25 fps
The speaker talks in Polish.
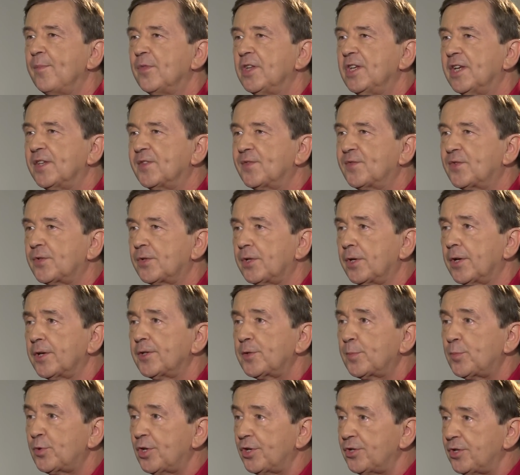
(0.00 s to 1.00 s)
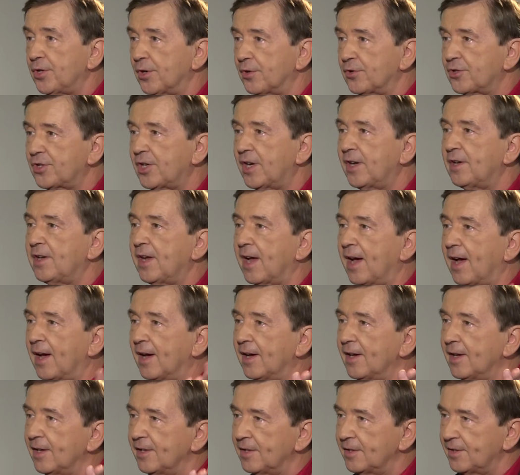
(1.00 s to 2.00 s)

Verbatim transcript: jest wzrost przeciążenia